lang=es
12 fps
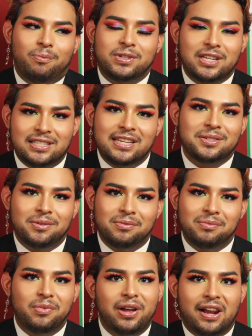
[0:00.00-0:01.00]
Pues así es
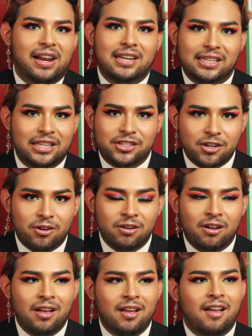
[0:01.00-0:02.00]
un buen reality show.
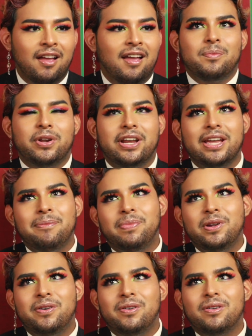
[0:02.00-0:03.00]
Por
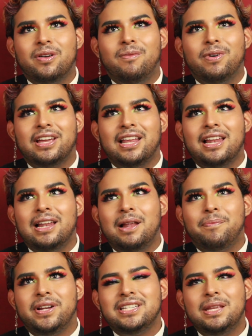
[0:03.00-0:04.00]
ejemplo, como que al,
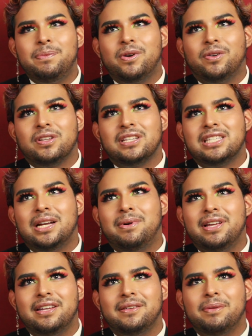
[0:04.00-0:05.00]
principio cuando se
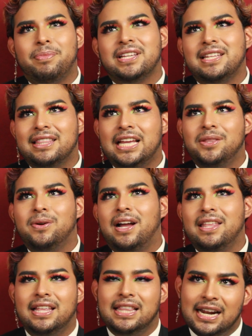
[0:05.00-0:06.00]
estaban presentando
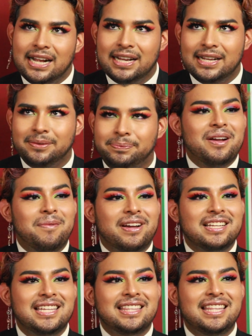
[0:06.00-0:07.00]
cada draga, como
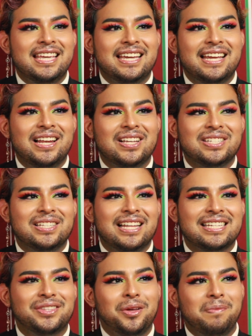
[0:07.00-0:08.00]
que sentí que las,
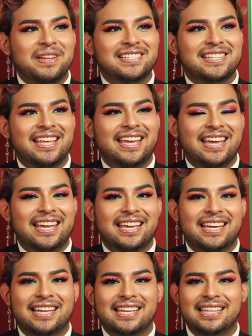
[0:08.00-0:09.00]
las tomas
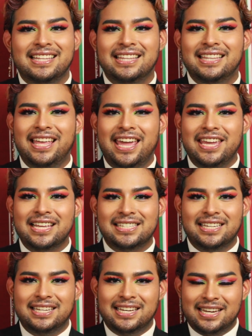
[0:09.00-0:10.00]
de, eh, de ellas
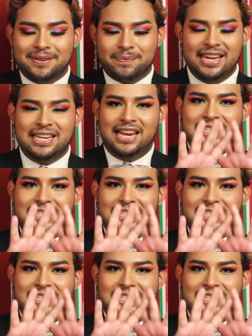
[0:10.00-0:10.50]
en, en, el